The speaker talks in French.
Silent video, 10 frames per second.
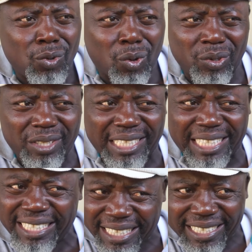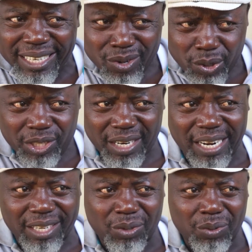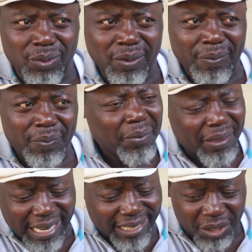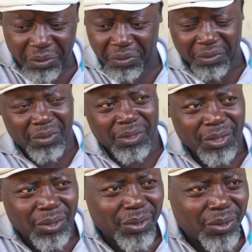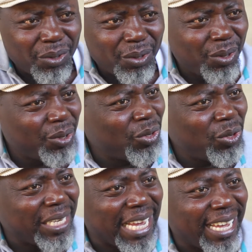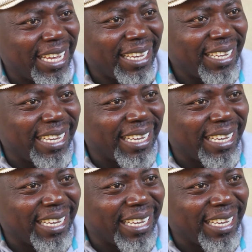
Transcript: Concrétiser notre relation. Attends, tu sais,